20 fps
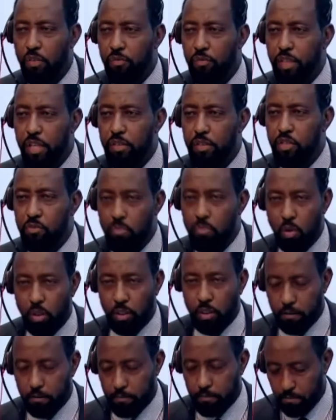de
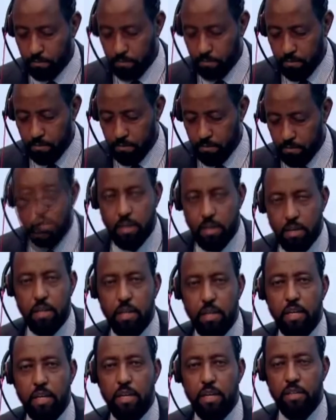cet exercice
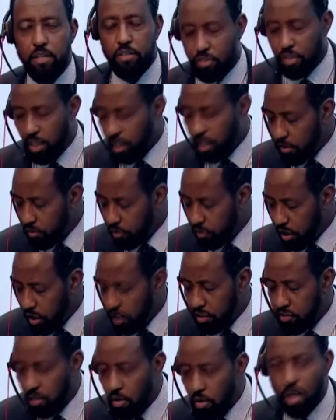remarquable
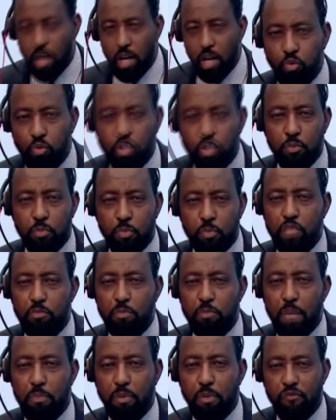qui a mené à
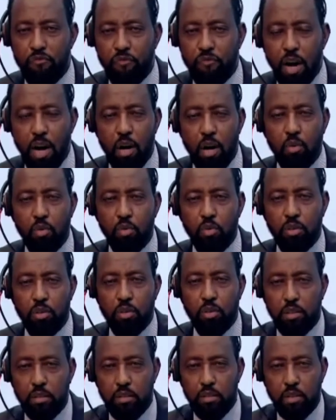bien ce matin.
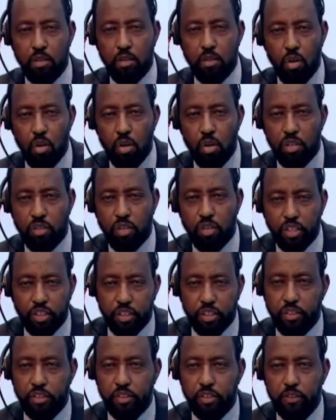Deuxièmement,
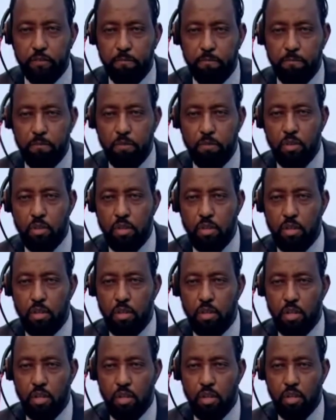je voudrais
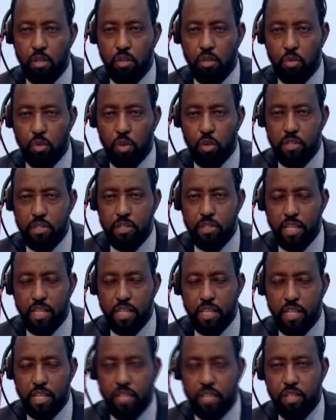très
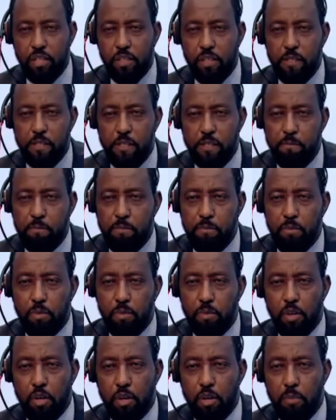sincèrement
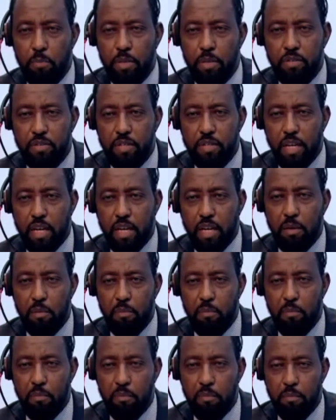féliciter
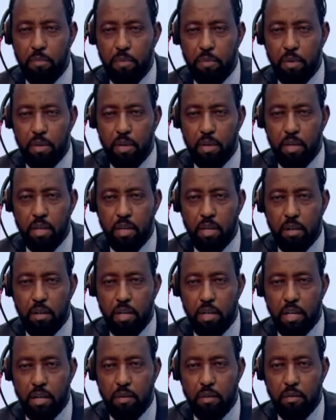Son
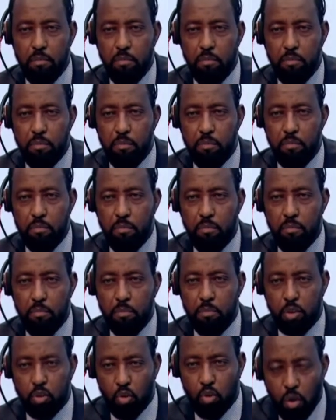Excellence
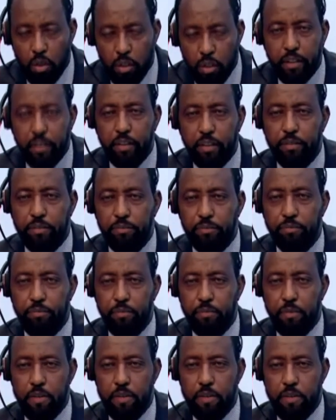
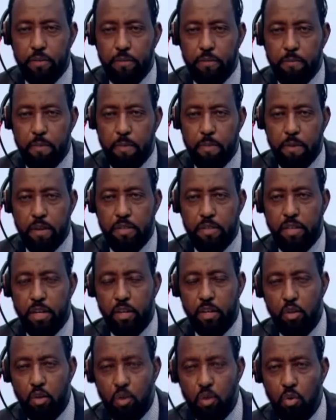Monsieur
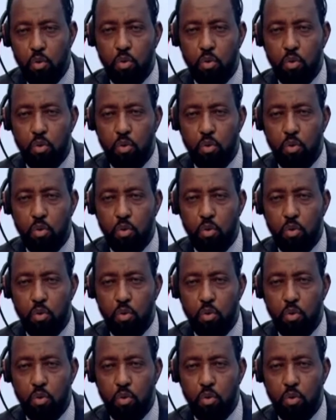Metoki,